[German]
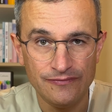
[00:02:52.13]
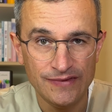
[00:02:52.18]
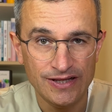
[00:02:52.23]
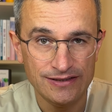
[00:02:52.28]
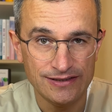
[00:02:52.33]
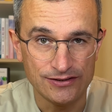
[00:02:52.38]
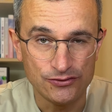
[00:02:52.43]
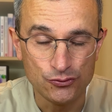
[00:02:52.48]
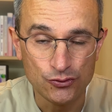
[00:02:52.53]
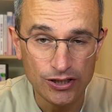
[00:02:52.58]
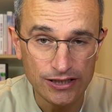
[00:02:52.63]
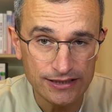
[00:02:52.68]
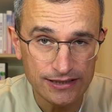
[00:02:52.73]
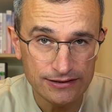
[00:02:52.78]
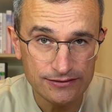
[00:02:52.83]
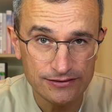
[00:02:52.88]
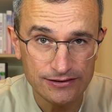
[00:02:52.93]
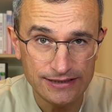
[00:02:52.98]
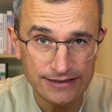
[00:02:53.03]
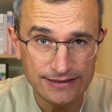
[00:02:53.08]

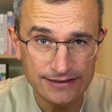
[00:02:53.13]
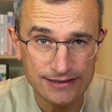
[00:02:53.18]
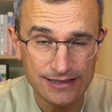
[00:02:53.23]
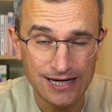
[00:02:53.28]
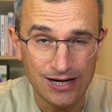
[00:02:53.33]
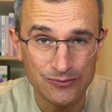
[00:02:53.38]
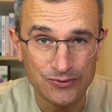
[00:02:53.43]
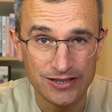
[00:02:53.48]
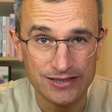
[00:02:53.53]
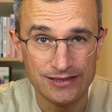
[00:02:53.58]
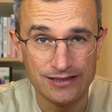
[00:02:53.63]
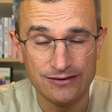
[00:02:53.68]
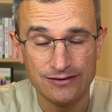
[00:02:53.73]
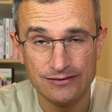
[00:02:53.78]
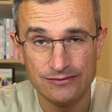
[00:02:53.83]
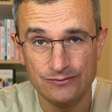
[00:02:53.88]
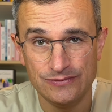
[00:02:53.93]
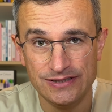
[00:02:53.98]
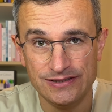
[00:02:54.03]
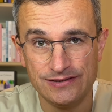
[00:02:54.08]
Naturerkenntlich kann man
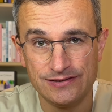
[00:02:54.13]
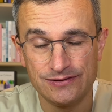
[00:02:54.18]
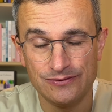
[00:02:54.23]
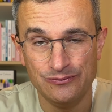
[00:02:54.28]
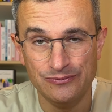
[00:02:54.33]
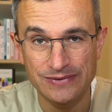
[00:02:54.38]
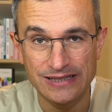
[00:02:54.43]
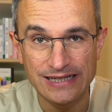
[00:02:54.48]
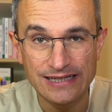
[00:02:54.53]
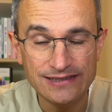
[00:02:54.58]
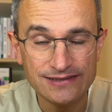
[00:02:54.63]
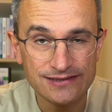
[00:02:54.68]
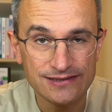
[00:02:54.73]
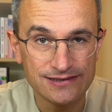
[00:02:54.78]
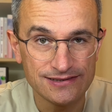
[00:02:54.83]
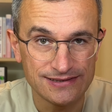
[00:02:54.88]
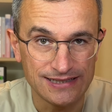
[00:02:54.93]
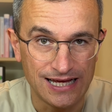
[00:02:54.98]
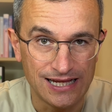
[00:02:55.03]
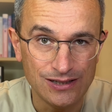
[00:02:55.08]
mit
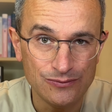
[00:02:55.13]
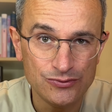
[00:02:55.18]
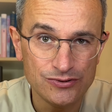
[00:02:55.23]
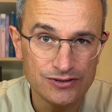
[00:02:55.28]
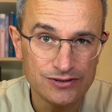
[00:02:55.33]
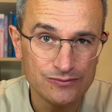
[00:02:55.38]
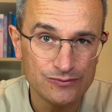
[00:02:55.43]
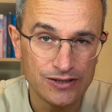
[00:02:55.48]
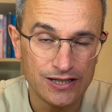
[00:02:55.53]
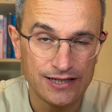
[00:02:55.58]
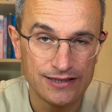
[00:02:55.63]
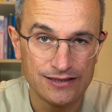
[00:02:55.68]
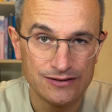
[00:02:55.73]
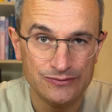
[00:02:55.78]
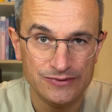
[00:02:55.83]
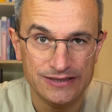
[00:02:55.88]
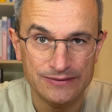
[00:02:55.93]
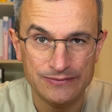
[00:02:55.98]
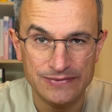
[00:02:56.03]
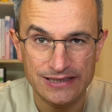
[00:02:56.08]
Melisse-Salbe behandeln,
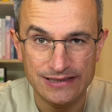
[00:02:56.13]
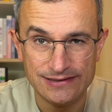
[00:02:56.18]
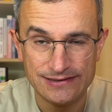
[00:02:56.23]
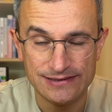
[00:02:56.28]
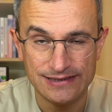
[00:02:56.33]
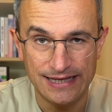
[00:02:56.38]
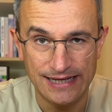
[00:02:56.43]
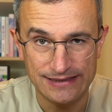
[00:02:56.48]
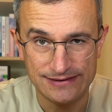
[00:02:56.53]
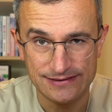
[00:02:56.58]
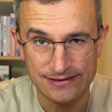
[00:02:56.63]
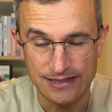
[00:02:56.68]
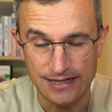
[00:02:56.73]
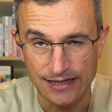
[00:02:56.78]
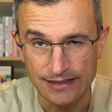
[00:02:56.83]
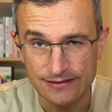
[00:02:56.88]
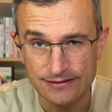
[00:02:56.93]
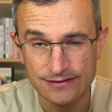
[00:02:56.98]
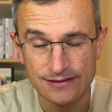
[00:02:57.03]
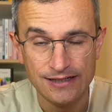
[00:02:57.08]
mit dem
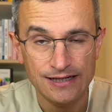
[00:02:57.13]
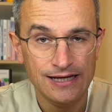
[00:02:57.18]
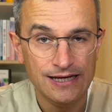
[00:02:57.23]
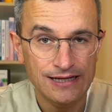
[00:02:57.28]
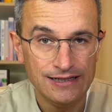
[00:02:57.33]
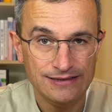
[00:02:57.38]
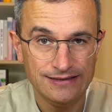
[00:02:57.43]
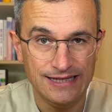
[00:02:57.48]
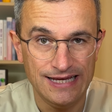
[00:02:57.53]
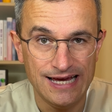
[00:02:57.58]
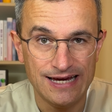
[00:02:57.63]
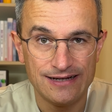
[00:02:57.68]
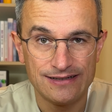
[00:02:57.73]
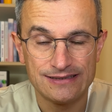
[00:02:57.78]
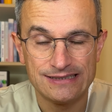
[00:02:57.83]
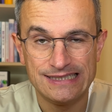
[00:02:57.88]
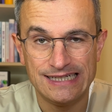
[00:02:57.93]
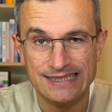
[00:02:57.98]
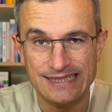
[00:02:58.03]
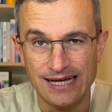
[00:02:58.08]
Melissenextrakt. Der
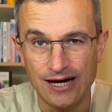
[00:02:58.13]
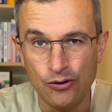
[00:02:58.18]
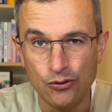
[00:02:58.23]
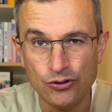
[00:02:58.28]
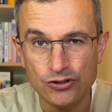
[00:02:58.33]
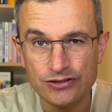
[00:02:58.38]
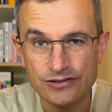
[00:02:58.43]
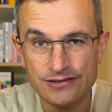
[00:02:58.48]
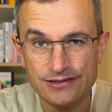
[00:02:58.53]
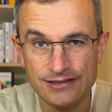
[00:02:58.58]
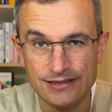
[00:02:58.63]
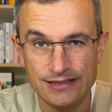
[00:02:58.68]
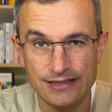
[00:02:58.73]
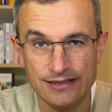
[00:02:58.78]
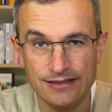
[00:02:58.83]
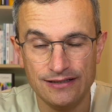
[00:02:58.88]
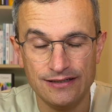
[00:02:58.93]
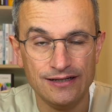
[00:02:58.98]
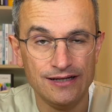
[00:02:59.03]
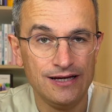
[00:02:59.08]
kann auch
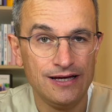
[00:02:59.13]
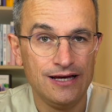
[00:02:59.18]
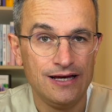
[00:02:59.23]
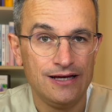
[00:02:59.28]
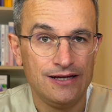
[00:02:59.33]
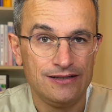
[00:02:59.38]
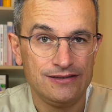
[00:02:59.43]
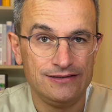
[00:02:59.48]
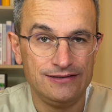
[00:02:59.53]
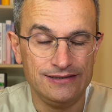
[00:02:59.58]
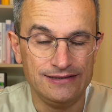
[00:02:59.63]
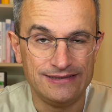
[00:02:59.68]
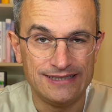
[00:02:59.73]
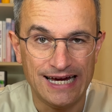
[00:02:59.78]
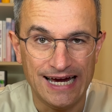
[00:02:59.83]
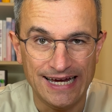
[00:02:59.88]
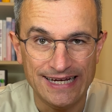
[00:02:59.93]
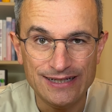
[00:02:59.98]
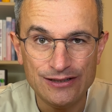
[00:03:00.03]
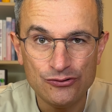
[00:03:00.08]
die, die
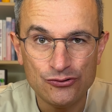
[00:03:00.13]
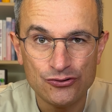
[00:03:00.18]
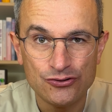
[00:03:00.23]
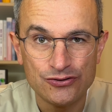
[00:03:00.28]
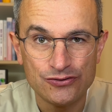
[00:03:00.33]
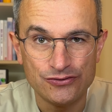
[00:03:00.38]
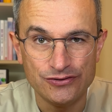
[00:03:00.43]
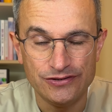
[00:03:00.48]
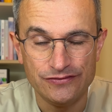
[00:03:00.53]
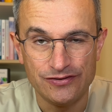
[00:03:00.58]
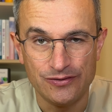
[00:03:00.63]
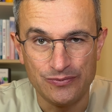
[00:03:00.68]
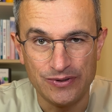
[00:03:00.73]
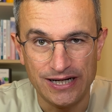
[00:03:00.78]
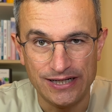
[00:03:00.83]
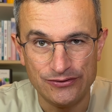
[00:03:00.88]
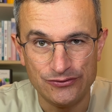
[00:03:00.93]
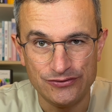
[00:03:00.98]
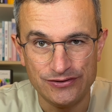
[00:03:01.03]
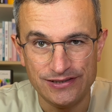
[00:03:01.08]
Teilung und die
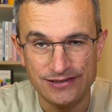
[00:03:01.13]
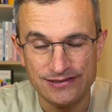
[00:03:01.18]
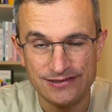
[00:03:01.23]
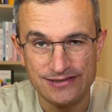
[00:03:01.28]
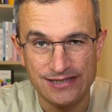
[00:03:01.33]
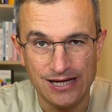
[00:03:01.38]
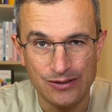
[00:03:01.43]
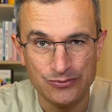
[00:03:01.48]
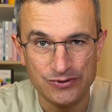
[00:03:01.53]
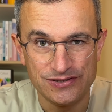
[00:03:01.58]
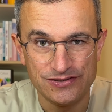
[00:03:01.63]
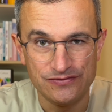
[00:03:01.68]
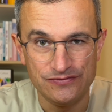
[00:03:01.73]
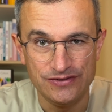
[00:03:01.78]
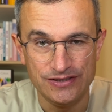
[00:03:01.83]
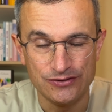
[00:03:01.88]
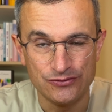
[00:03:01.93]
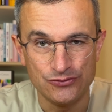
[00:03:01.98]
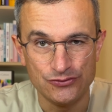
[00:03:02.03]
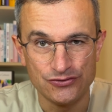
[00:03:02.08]
Verbreitung dieses
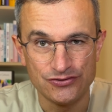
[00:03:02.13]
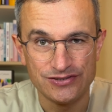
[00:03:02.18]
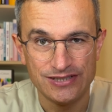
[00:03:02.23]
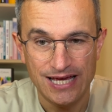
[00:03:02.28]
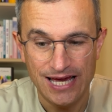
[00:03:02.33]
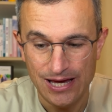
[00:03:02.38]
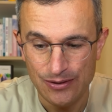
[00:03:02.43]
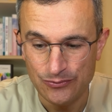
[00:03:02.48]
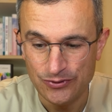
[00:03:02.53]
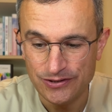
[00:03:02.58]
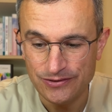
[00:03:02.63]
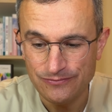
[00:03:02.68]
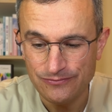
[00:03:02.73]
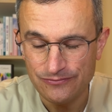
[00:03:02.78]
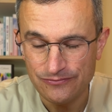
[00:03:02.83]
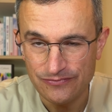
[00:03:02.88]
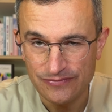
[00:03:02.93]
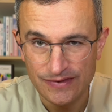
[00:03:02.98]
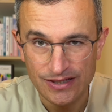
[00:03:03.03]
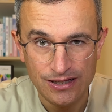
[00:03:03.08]
Herpesvirus hemmen.
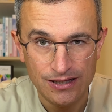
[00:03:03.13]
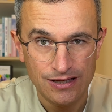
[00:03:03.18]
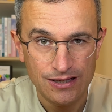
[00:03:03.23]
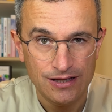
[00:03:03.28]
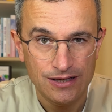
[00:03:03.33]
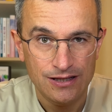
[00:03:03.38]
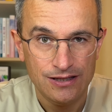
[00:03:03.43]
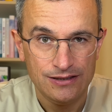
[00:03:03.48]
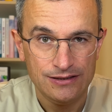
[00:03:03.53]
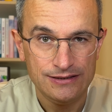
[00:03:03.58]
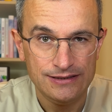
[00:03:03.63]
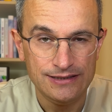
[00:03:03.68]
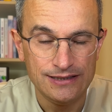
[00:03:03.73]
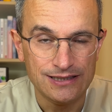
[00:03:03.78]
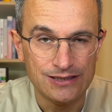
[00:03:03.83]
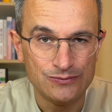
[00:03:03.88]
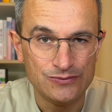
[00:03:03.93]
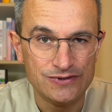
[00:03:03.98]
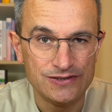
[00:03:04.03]
Hier gibt